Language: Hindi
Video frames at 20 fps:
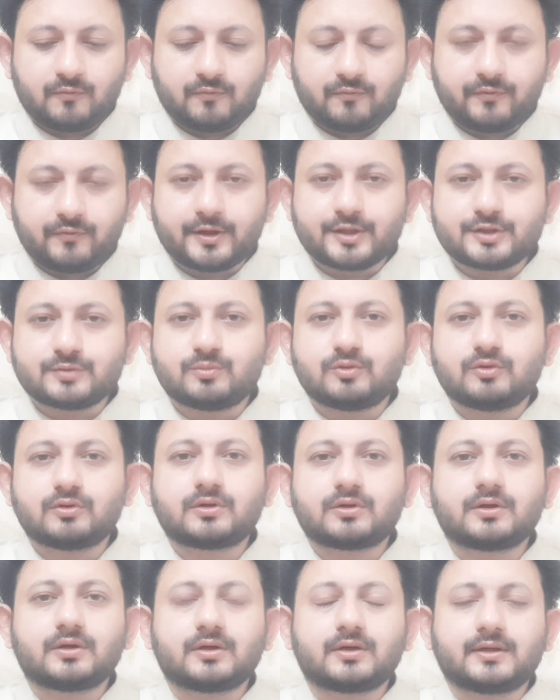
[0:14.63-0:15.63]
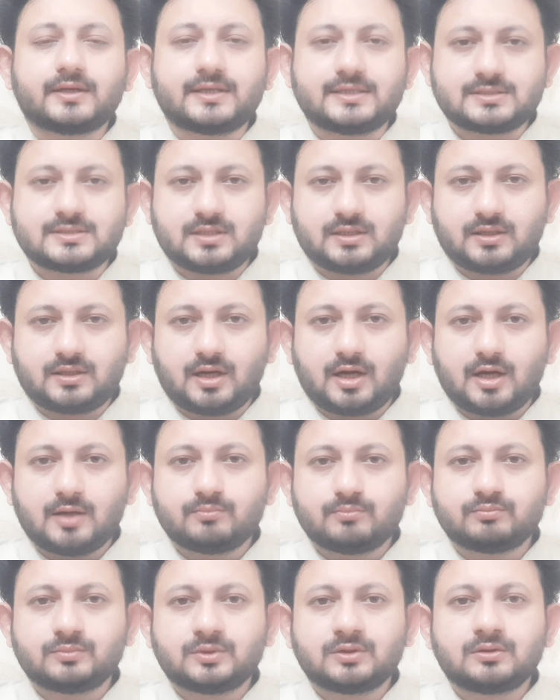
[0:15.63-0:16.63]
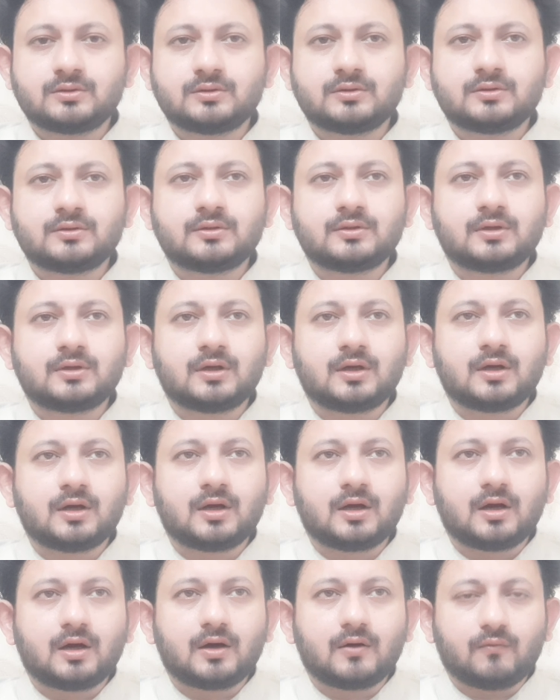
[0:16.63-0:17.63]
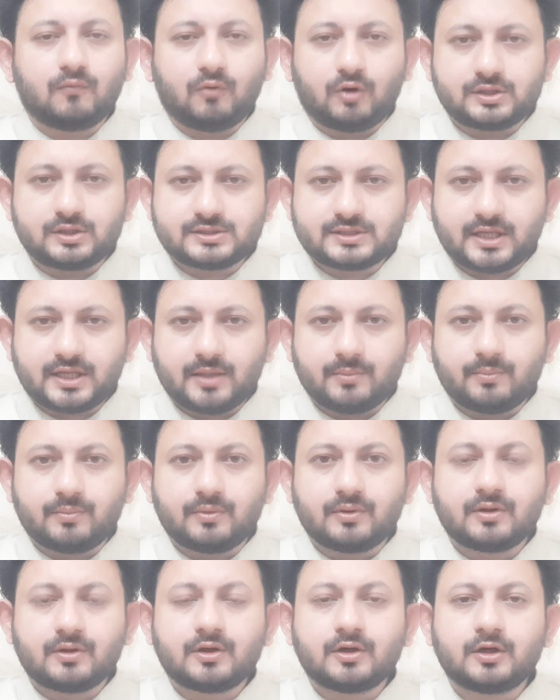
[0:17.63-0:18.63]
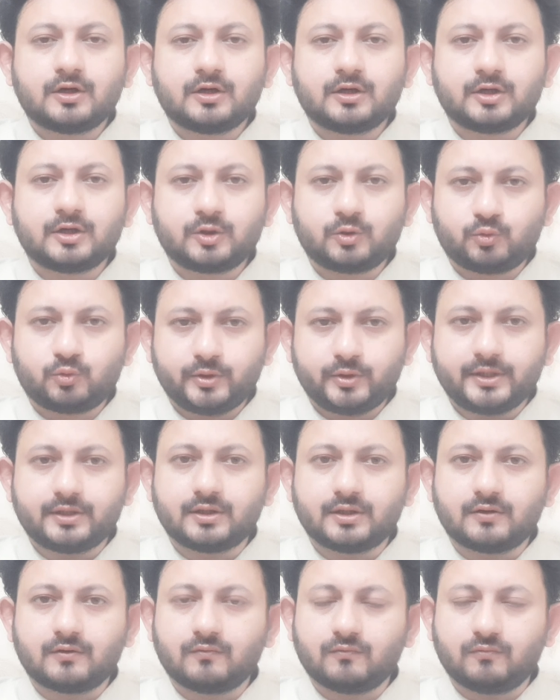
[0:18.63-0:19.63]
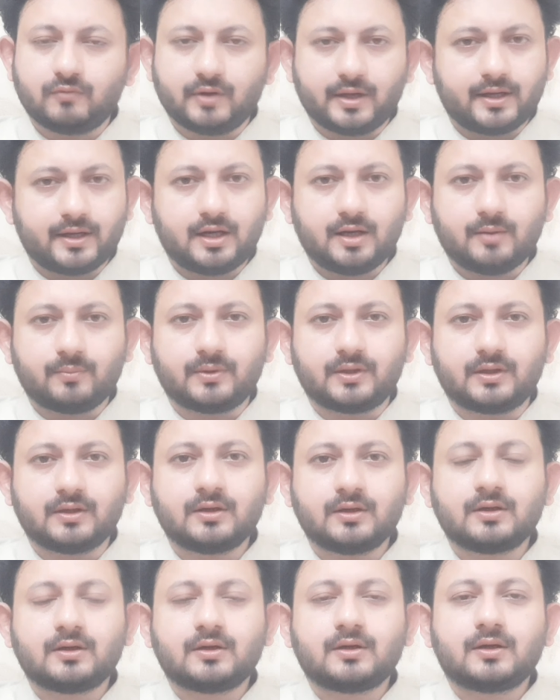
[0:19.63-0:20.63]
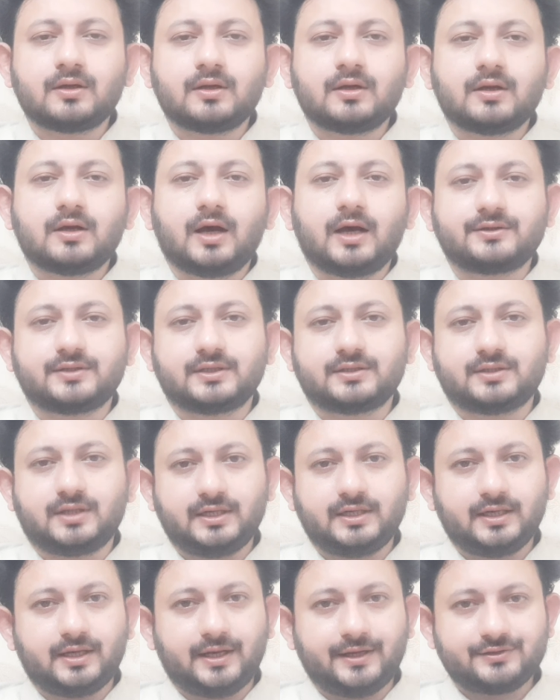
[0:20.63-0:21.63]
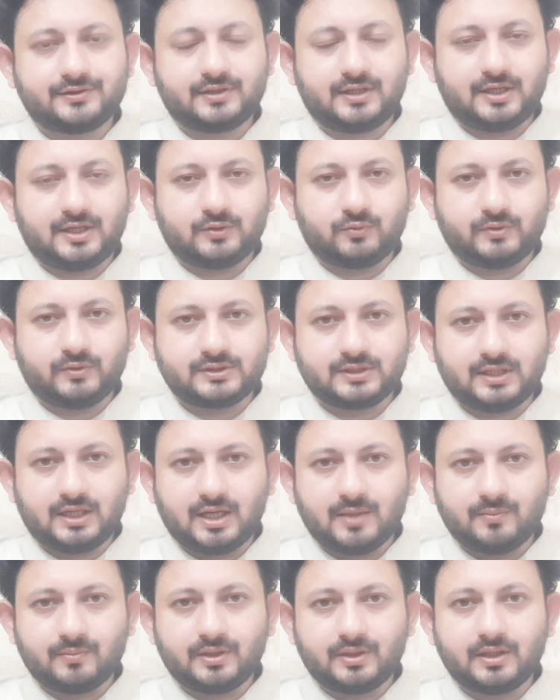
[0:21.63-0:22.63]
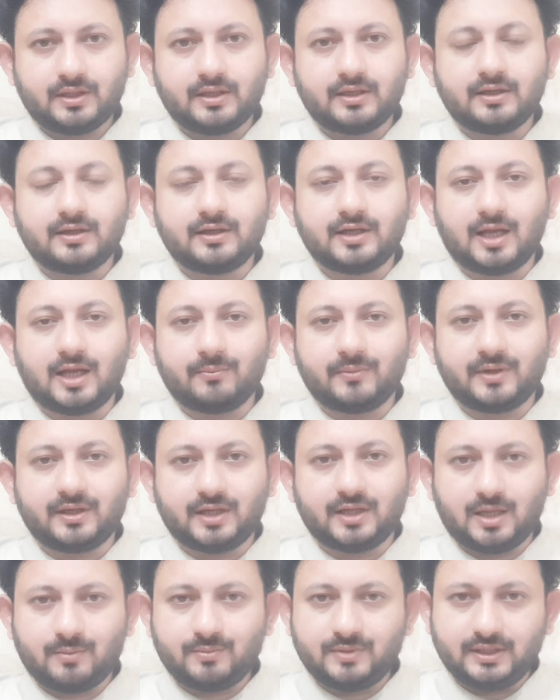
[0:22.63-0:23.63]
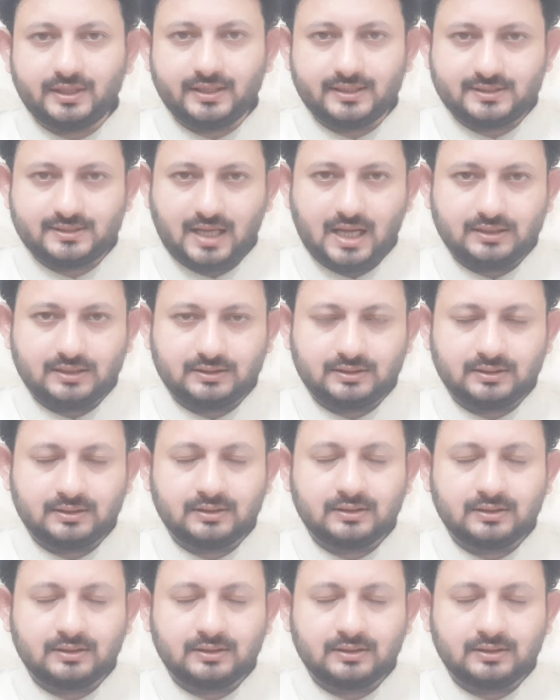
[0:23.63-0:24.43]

फेसबुक इंस्टाग्राम व्हाट्सएप ट्विटर वगैरह पर हज़रत अली सलाम के नाम नामी के साथ